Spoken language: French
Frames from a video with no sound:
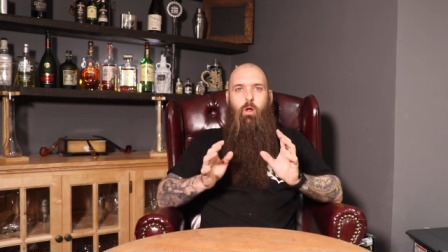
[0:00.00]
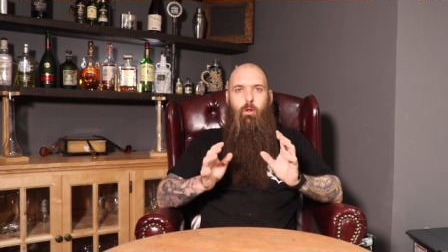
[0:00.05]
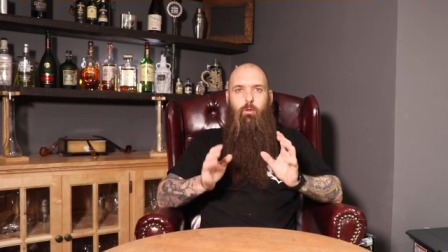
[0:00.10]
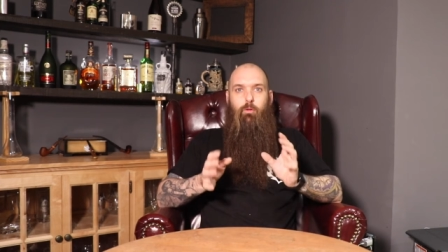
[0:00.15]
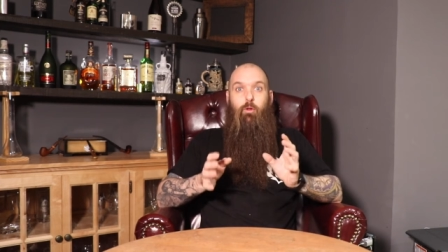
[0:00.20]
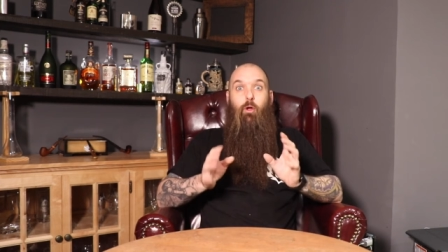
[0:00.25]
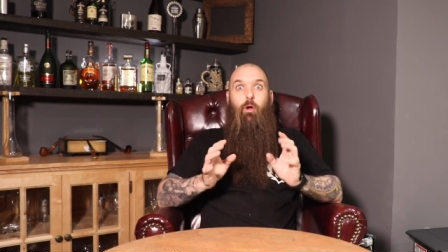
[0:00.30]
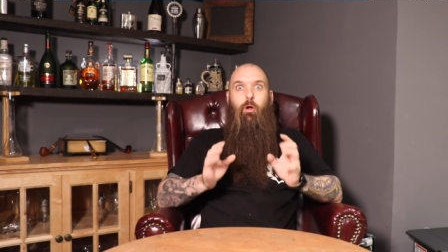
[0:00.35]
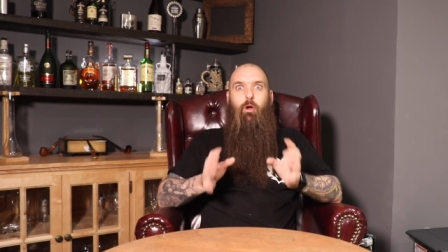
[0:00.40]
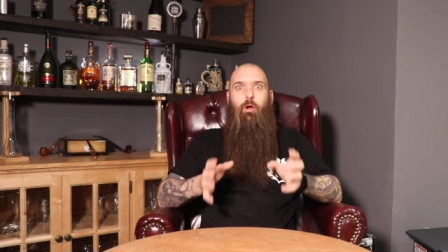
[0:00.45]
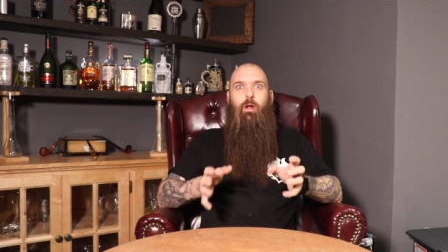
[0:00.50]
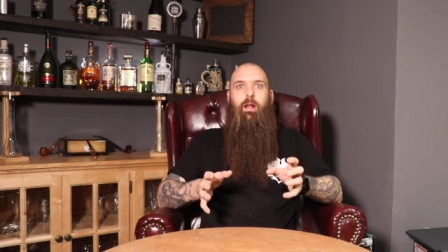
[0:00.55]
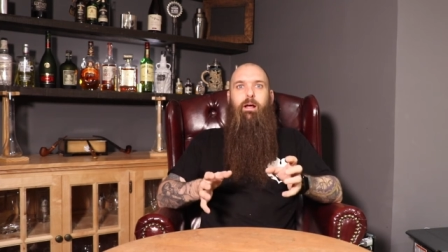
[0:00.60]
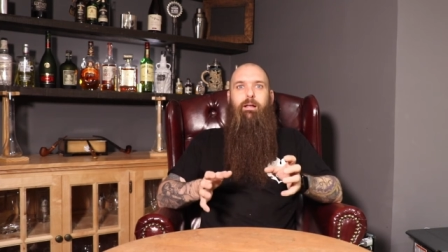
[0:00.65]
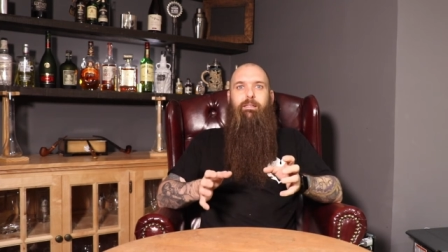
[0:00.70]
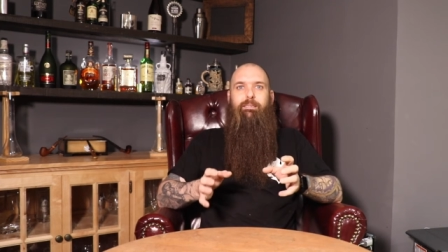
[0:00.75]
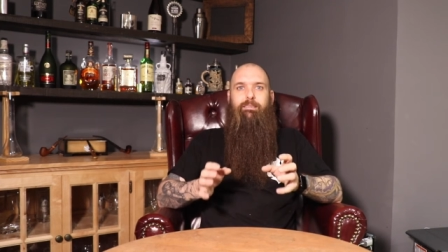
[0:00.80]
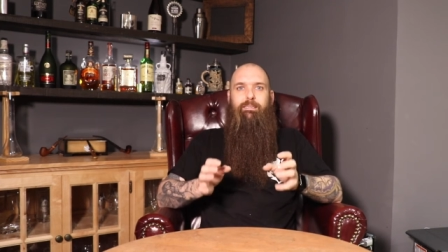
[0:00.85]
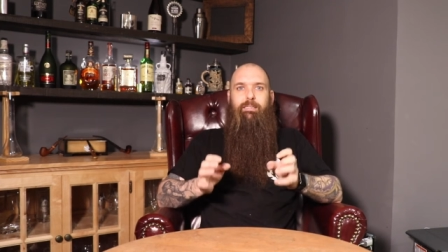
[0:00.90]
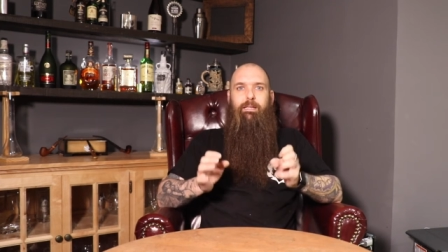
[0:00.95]
de
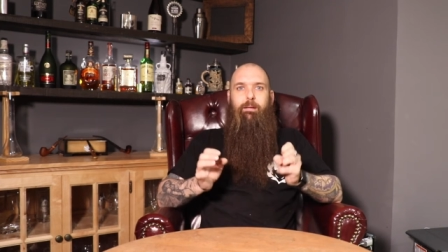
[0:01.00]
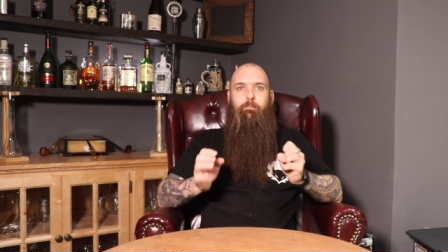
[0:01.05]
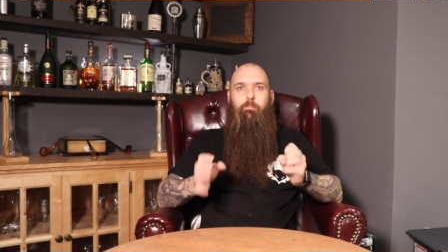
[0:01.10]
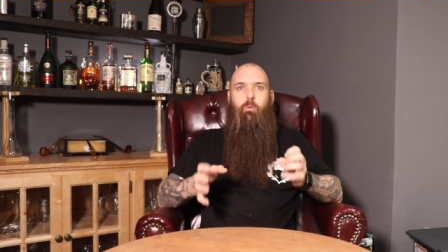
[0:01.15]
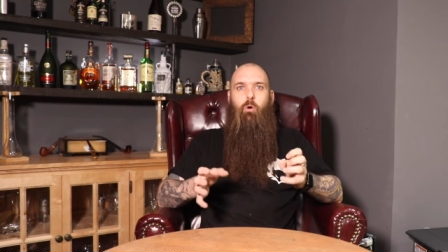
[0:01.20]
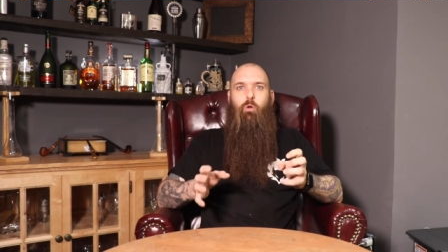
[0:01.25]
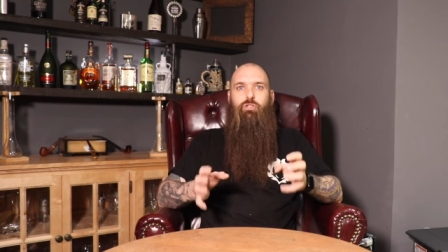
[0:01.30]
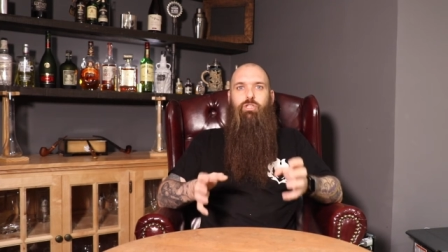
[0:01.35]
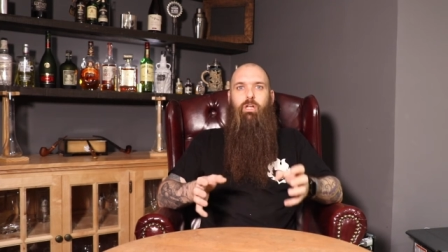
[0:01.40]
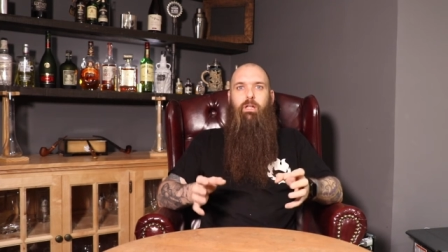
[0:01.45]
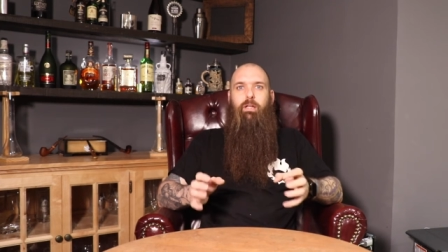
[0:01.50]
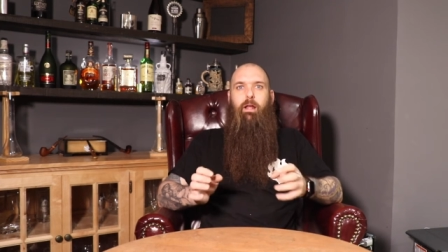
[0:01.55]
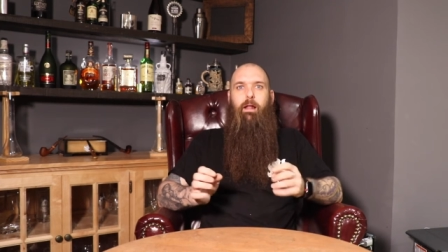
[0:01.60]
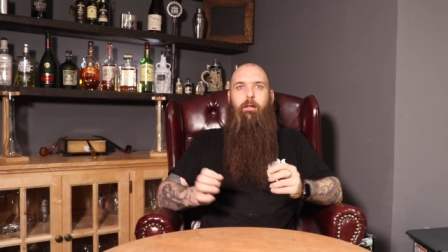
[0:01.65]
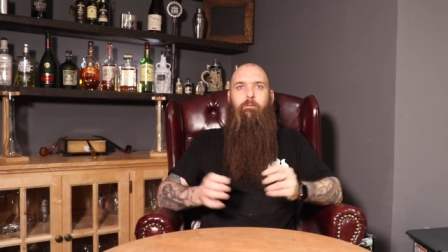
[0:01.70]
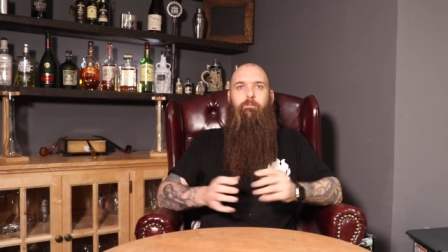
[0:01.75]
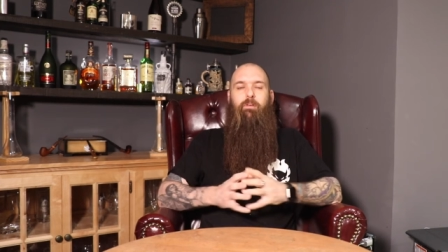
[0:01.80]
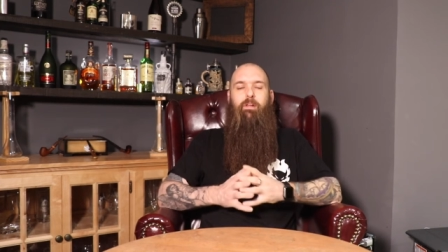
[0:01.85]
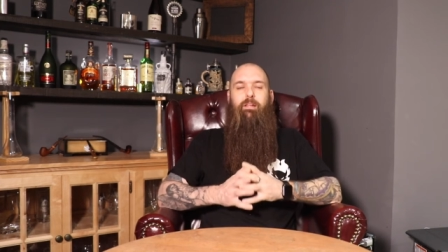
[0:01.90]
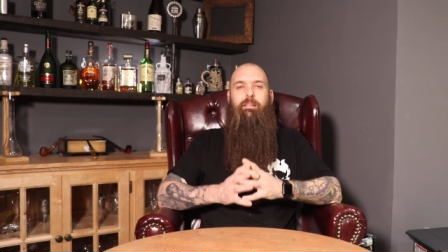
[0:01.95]
relancer mon channel
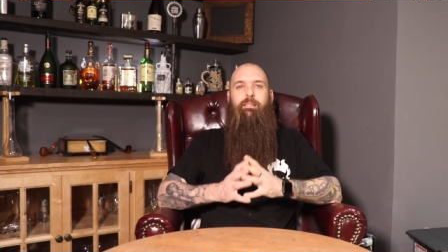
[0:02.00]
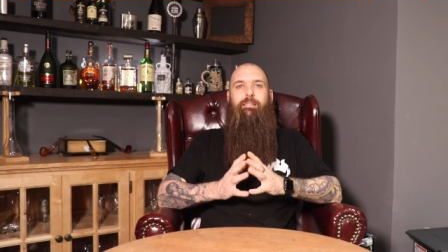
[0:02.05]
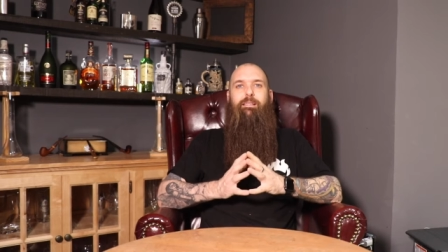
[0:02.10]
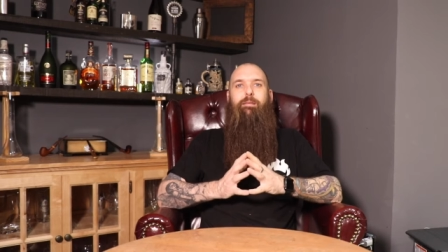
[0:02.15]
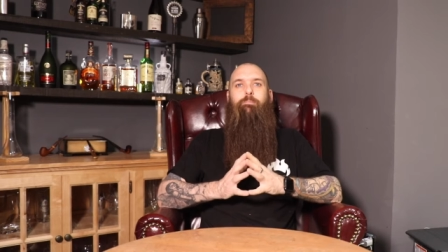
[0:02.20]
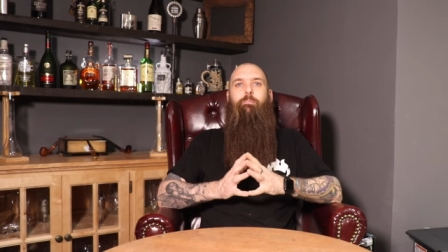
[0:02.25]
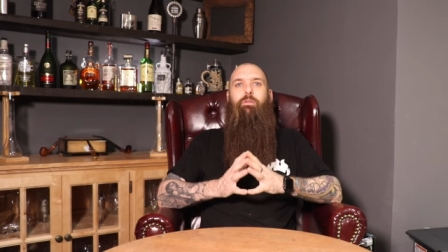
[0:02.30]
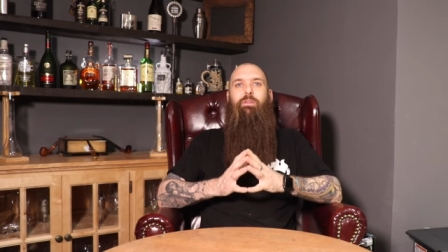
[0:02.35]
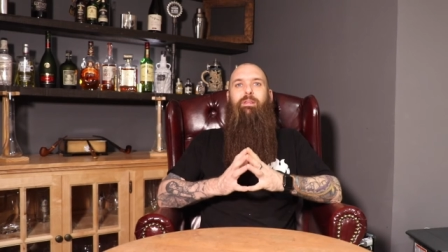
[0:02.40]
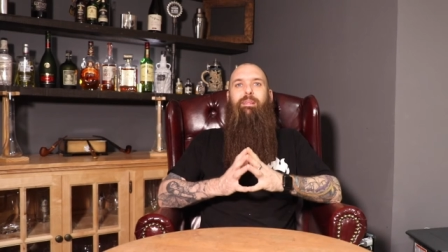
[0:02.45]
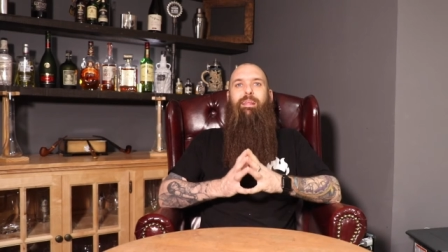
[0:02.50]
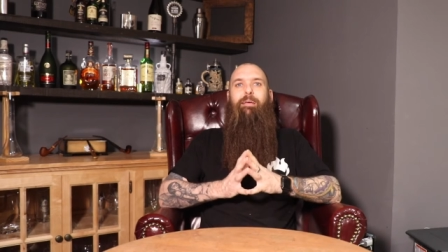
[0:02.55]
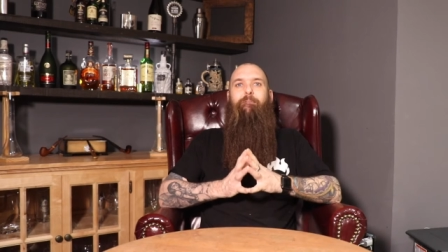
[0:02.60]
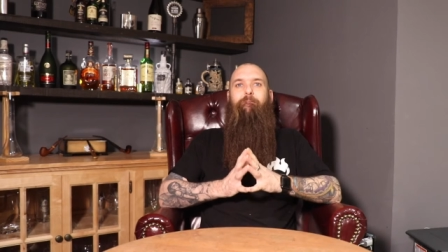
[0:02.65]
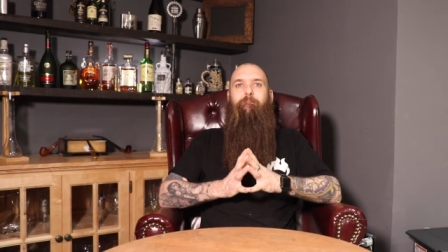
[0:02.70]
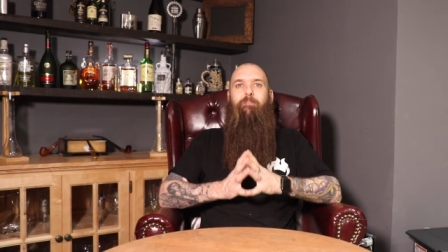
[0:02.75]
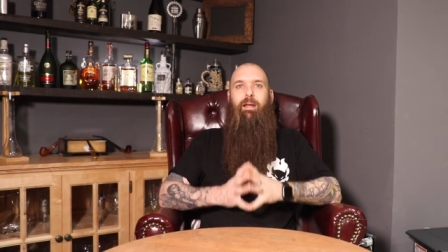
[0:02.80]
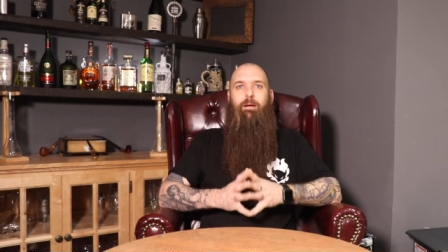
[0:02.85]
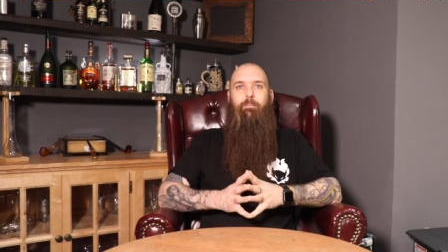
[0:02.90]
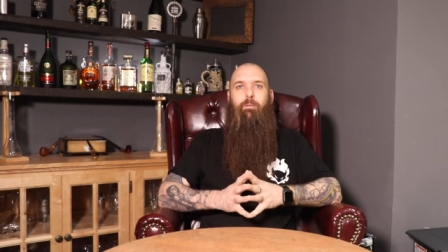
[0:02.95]
fit qui me tenait
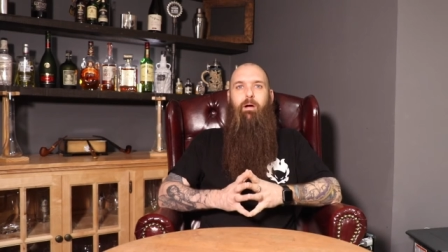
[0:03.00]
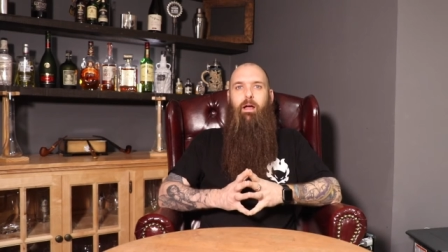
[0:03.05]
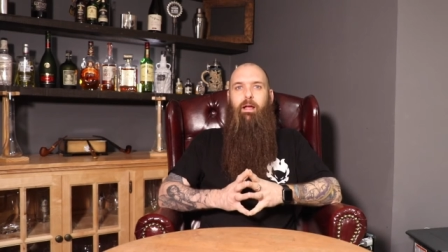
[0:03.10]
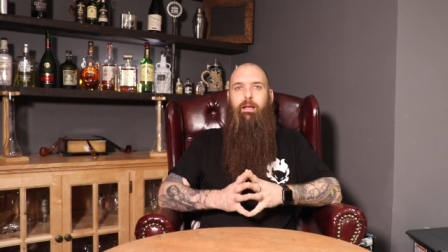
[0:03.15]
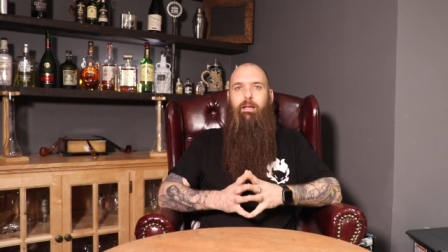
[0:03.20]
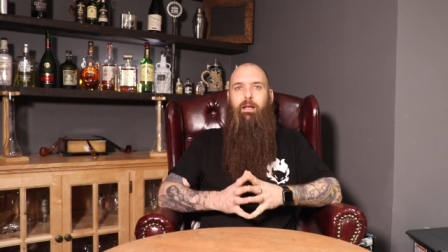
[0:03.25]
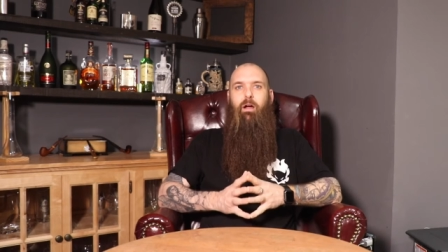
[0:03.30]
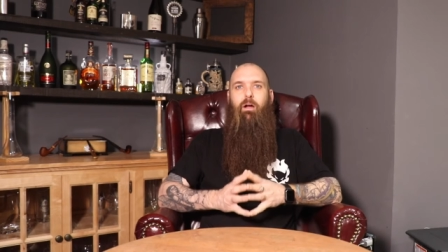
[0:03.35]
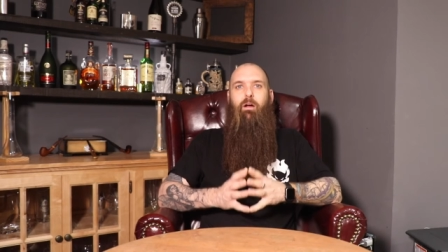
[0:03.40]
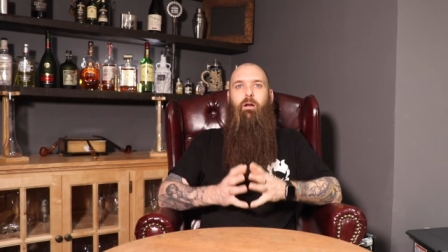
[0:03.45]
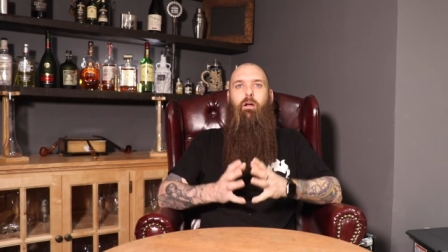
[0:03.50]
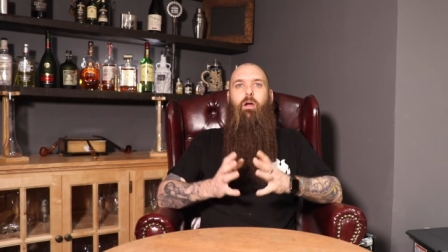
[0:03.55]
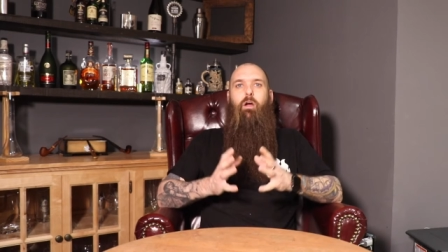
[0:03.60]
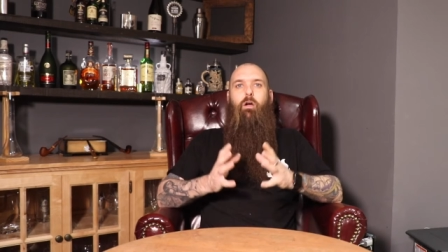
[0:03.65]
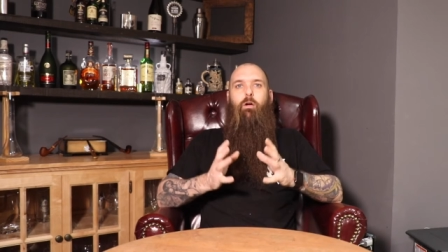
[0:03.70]
vraiment à cœur,